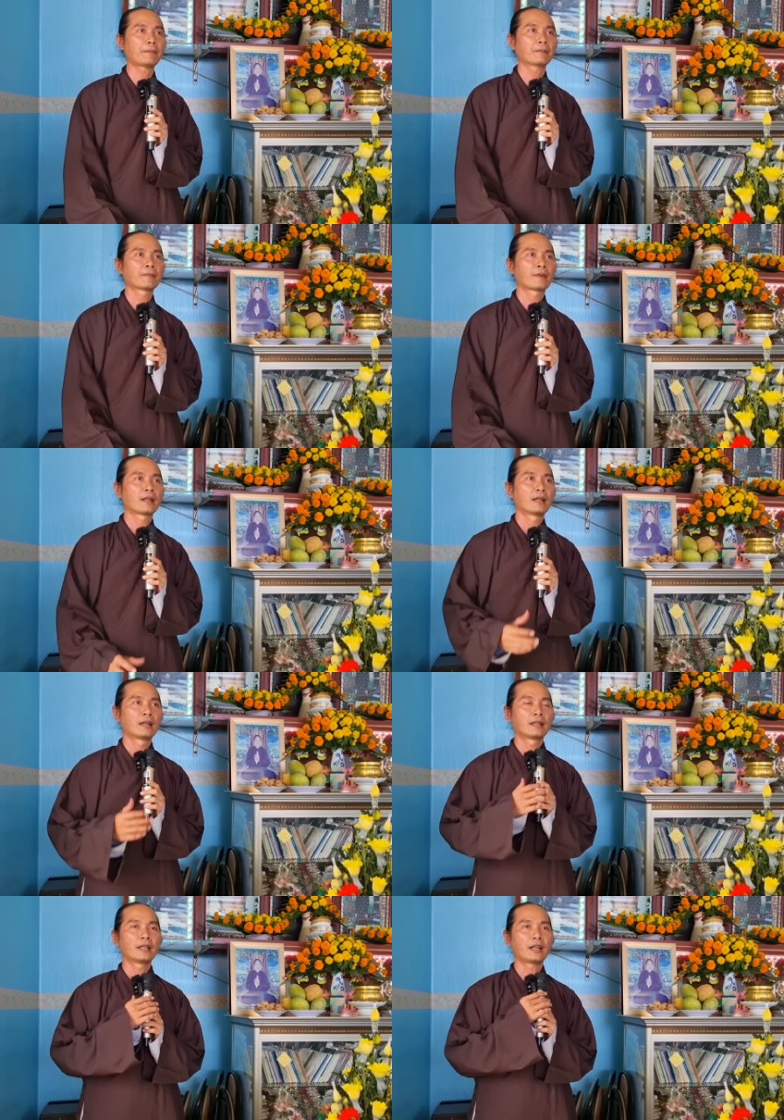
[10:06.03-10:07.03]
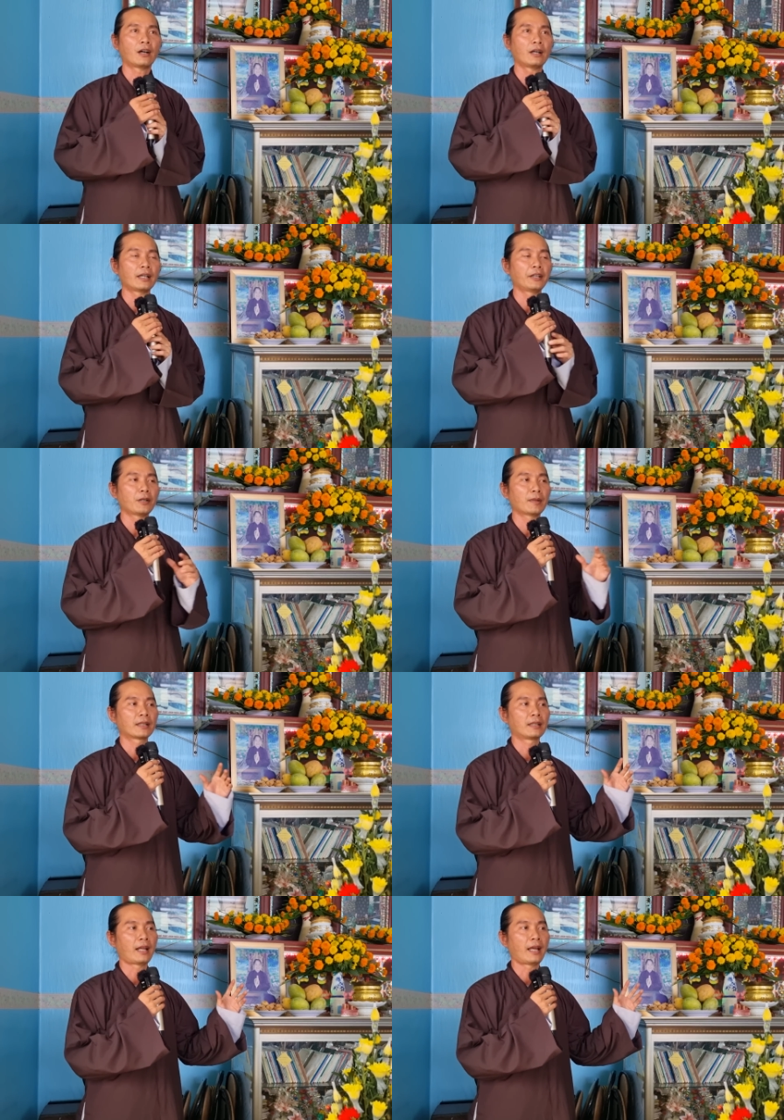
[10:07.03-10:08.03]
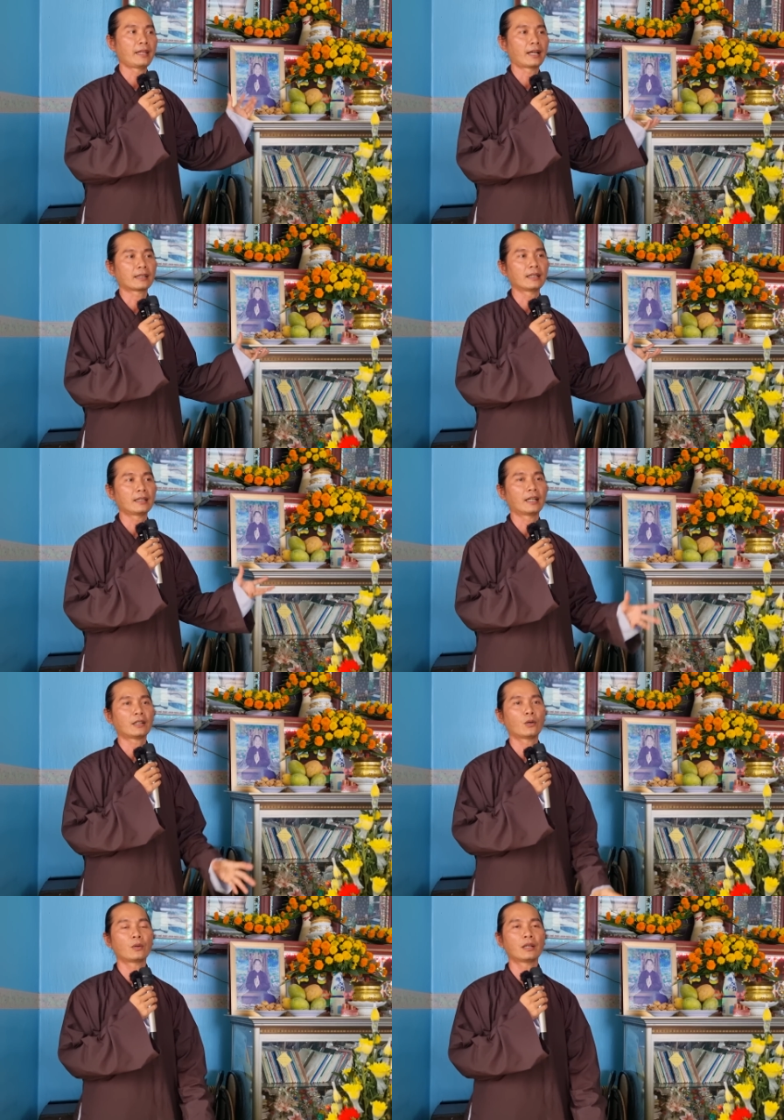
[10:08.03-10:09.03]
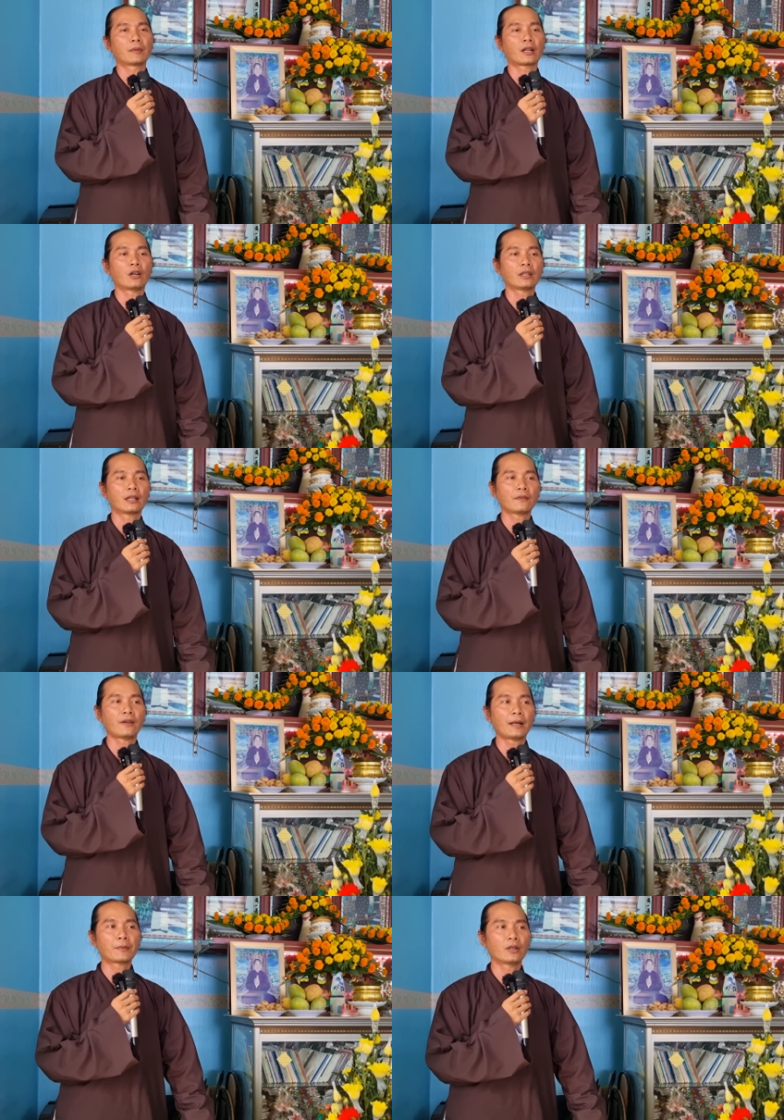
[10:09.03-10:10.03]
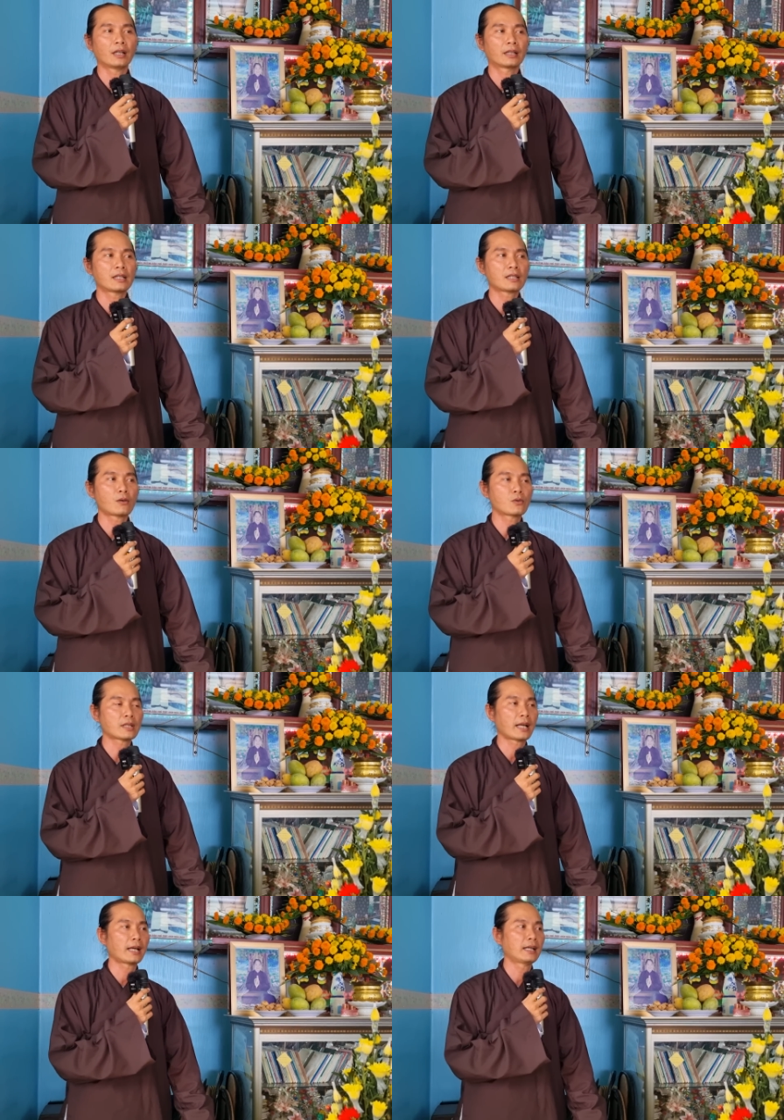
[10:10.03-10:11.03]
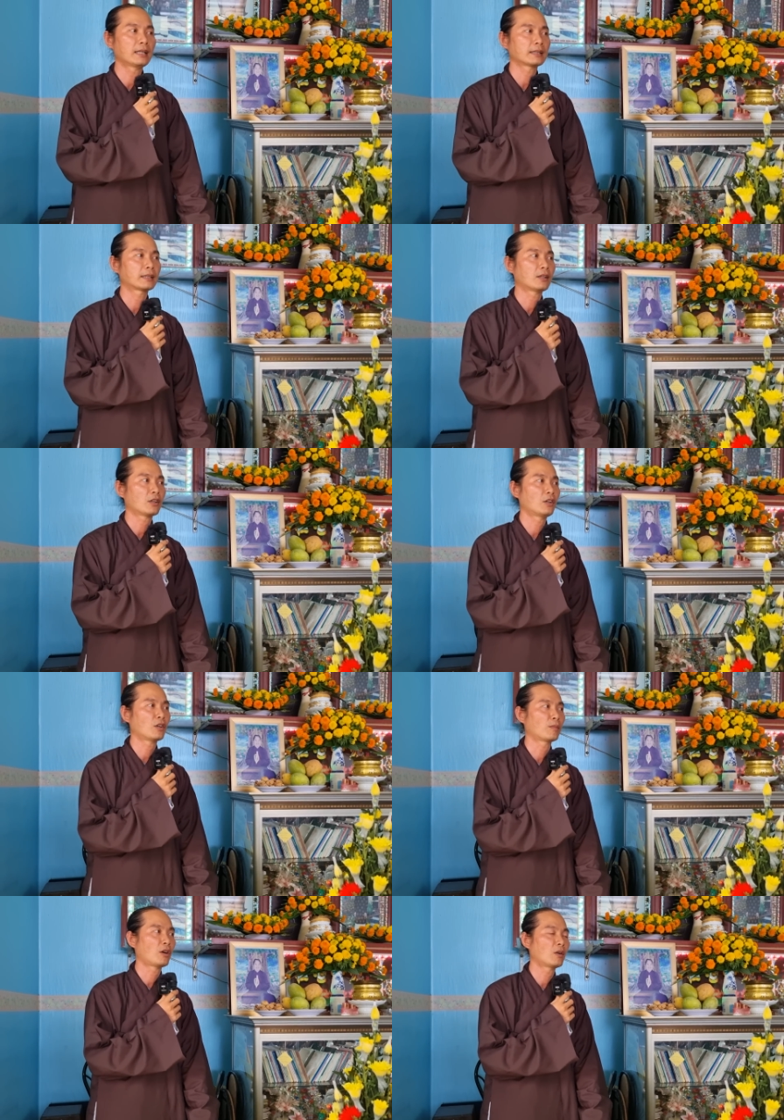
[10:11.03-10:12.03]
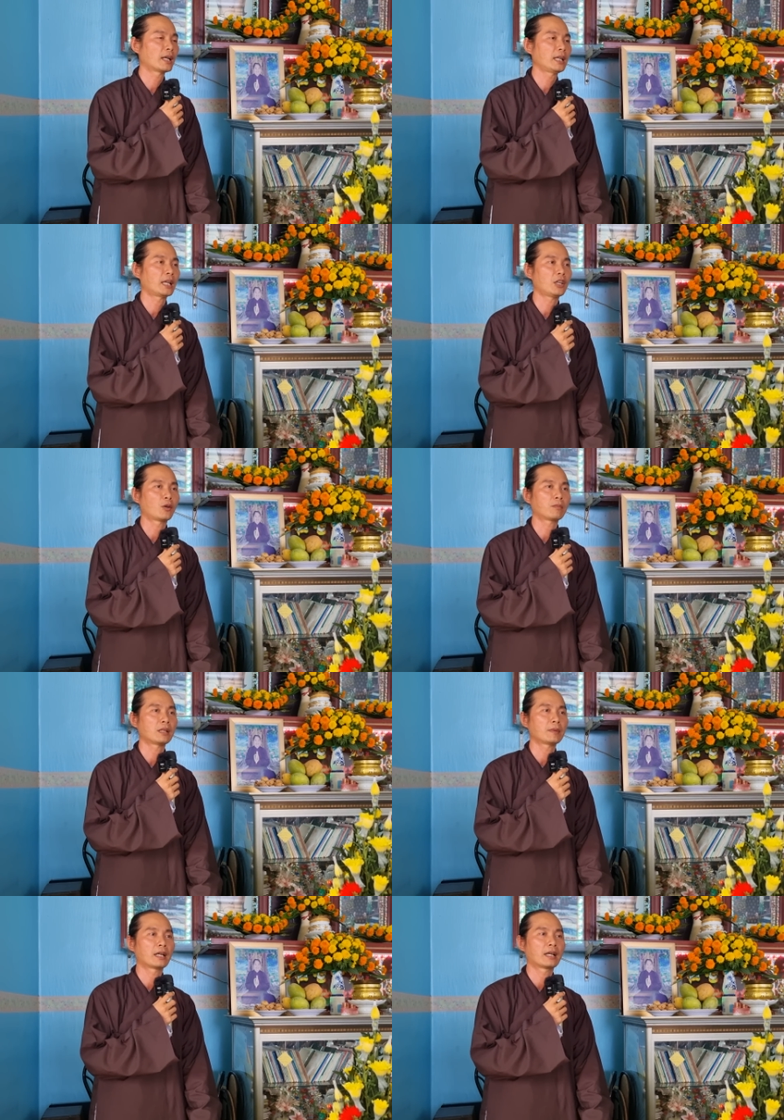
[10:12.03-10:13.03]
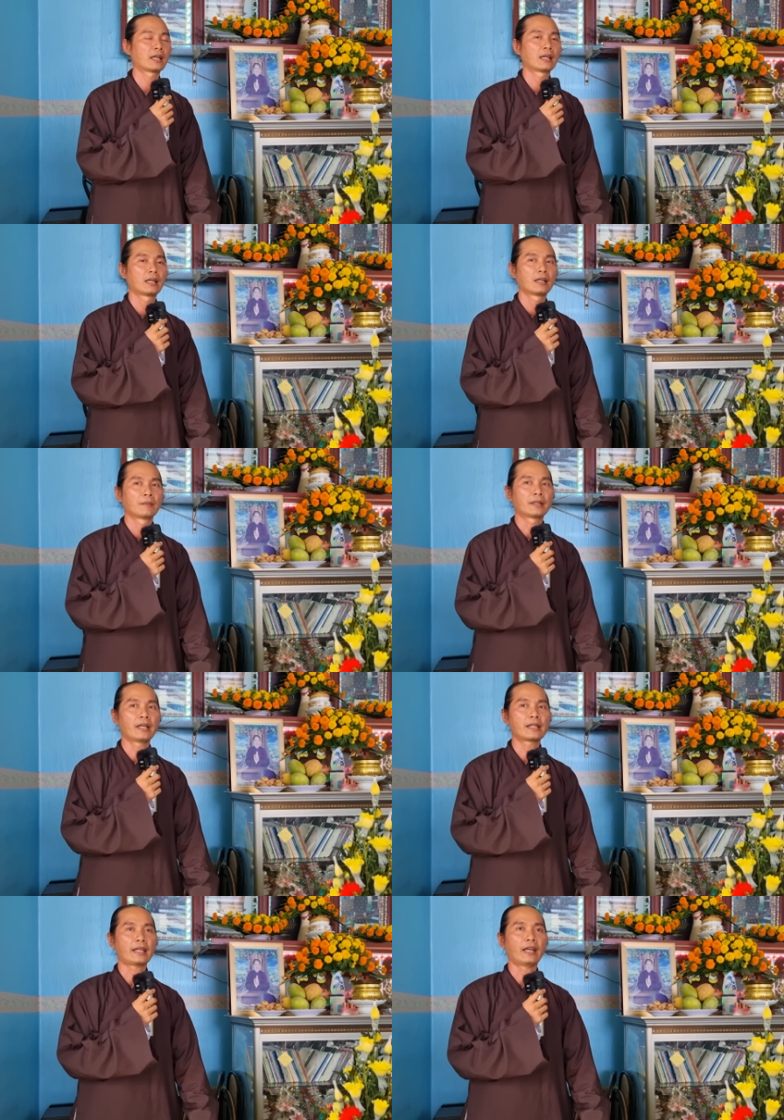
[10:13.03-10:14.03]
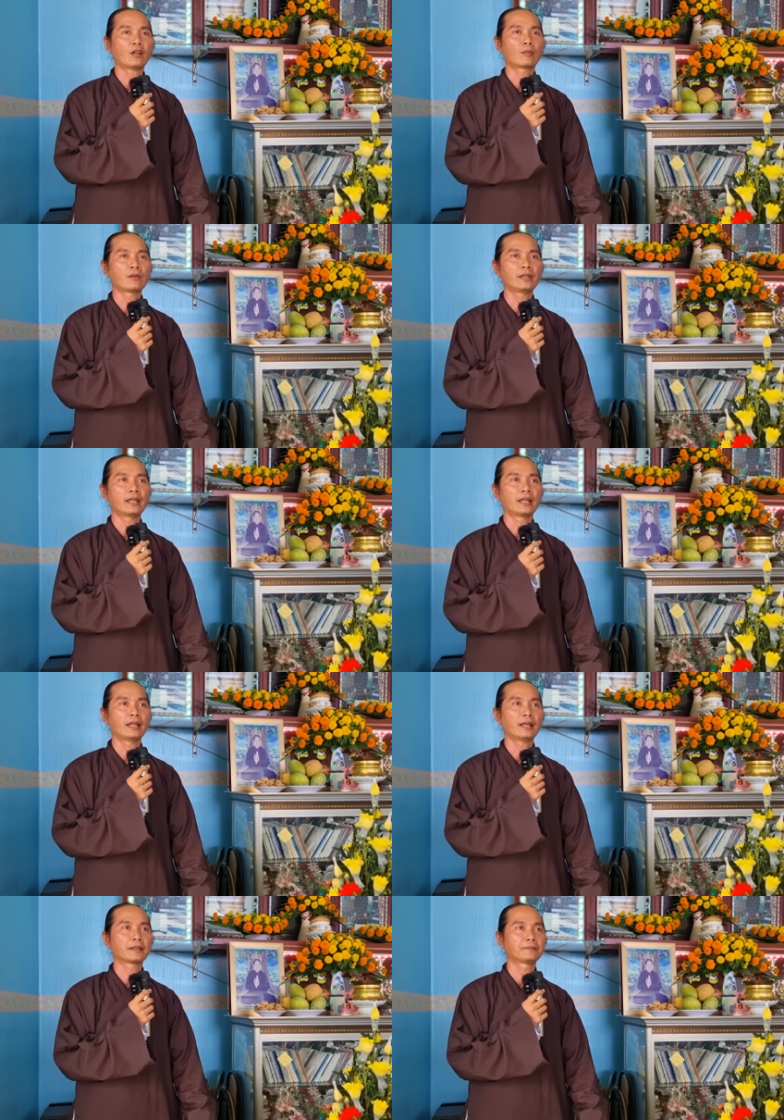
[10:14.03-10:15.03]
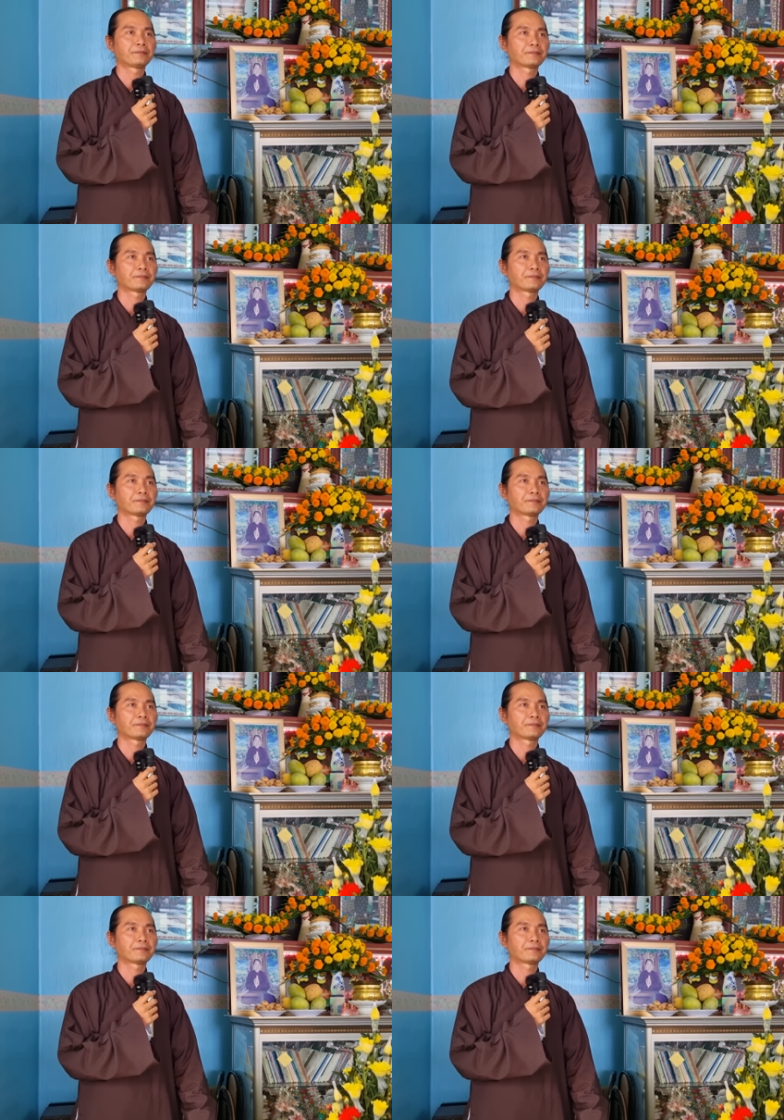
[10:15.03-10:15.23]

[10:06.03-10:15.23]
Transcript: thấp gì đó để cho mình dễ nhận thức, dễ tu, nhưng mà có những cái pháp gọi là nó sâu xa hơn thì thôi con cũng cố gắng vận dụng để mà chia sẻ cùng với quý vị ha.